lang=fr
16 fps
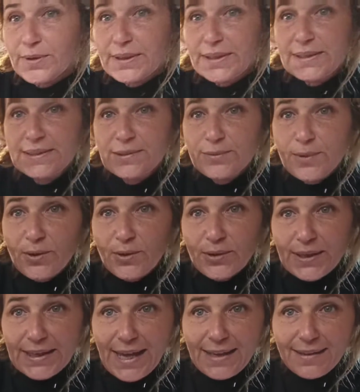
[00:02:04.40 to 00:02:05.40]
qui sont en
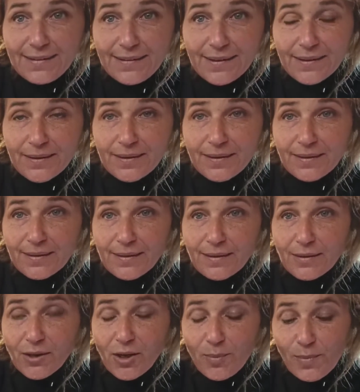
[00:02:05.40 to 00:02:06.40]
quatre,
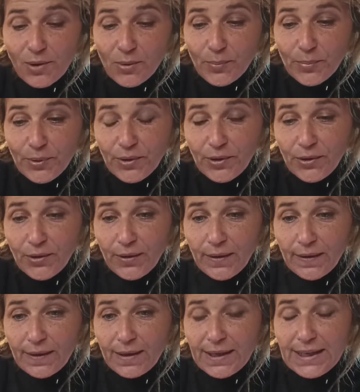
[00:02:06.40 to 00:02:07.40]
comme
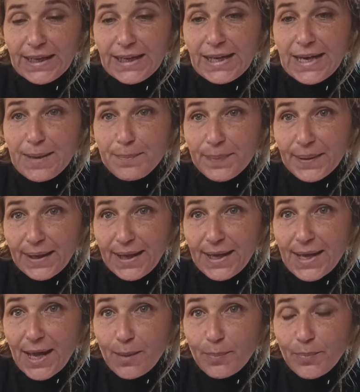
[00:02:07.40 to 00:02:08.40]
l'empereur. Il est
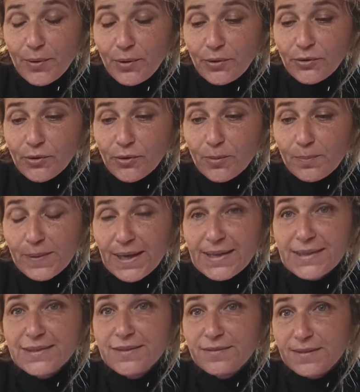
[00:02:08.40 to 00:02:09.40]
prêt à prendre
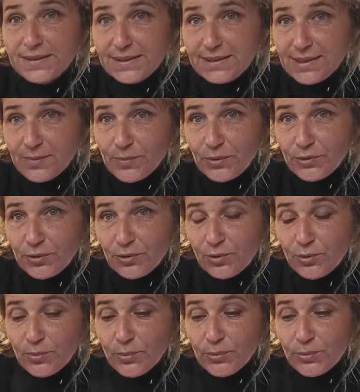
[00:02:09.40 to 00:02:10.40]
place physiquement dans
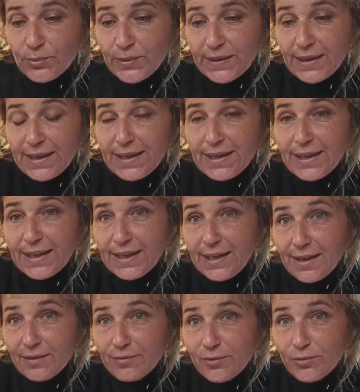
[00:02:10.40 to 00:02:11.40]
le monde
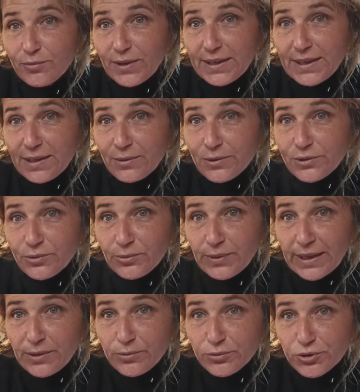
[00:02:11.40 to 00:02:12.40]
et vous voyez que
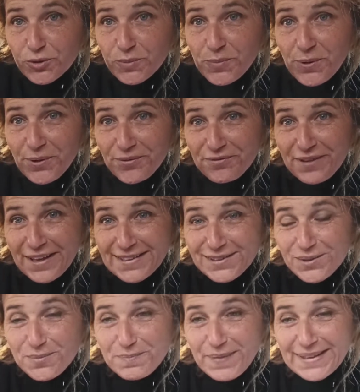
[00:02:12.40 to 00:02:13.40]
son accouchement va
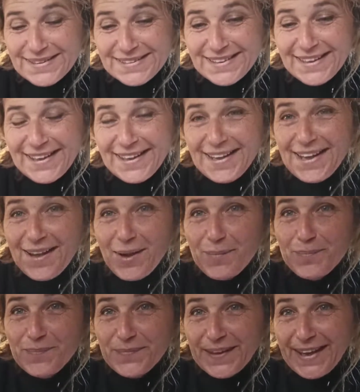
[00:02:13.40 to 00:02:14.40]
se passer
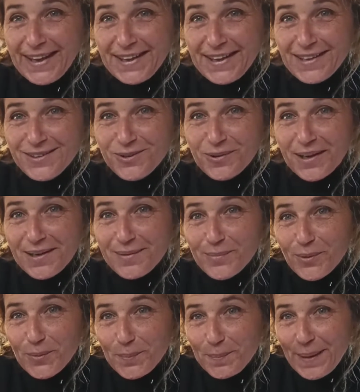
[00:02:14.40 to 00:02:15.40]
très
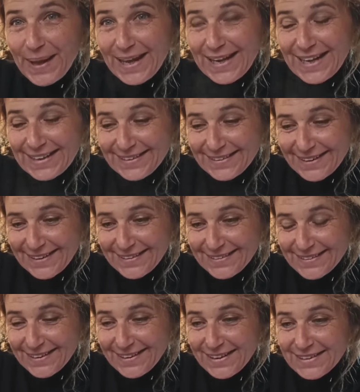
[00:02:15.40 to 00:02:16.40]
naturellement par la
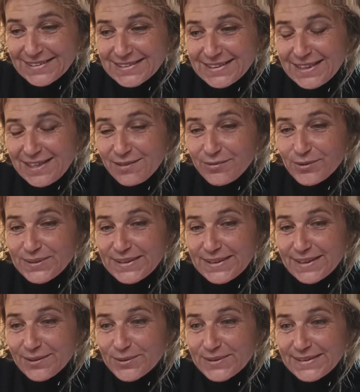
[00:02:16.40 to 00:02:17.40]
tête. Ce qu'il veut
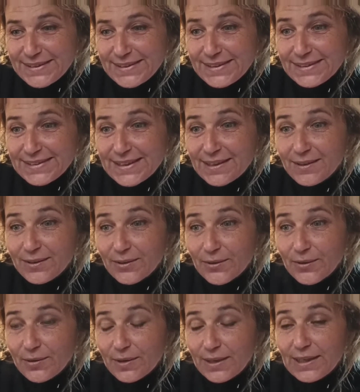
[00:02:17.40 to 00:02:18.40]
dire aussi, c'est
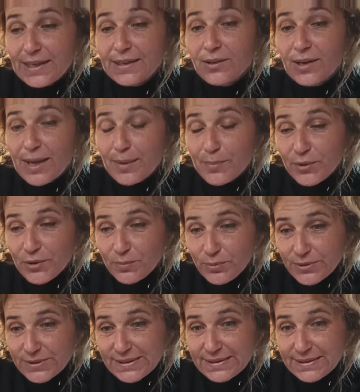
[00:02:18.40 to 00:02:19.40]
qu'il est dans la bonne
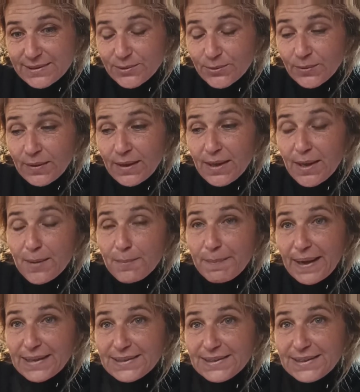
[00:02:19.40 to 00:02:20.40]
position
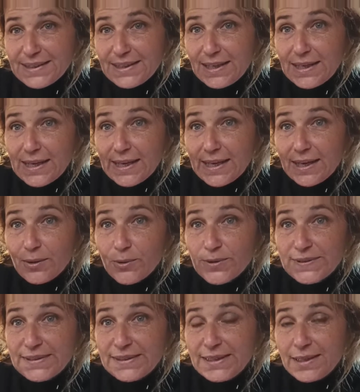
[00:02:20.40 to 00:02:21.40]
parce qu'il est
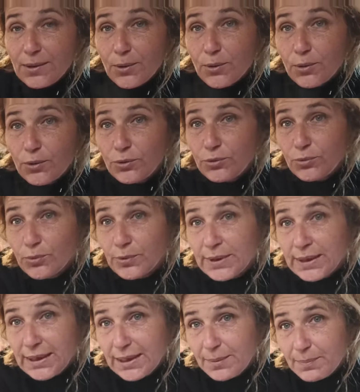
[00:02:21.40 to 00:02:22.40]
aussi
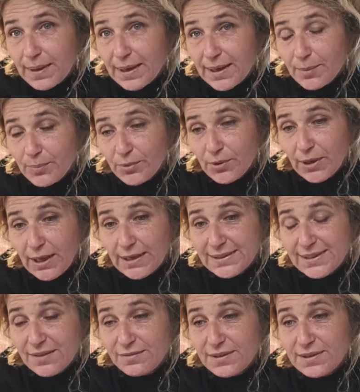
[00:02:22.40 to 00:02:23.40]
retourné par rapport à
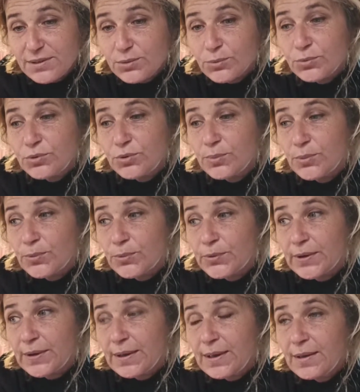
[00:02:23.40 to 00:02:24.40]
sa vision du
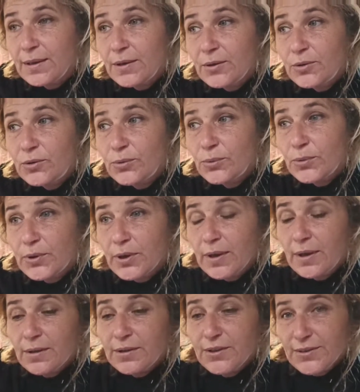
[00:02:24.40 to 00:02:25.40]
monde. Donc,
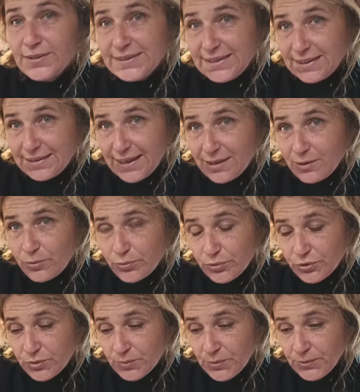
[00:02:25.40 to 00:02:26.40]
dans cet
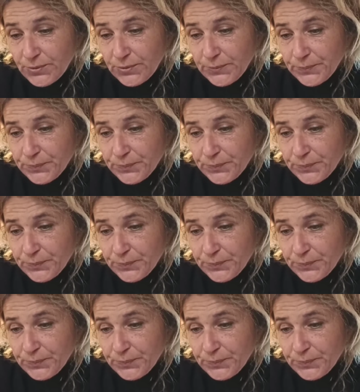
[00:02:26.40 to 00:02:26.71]
accouchement,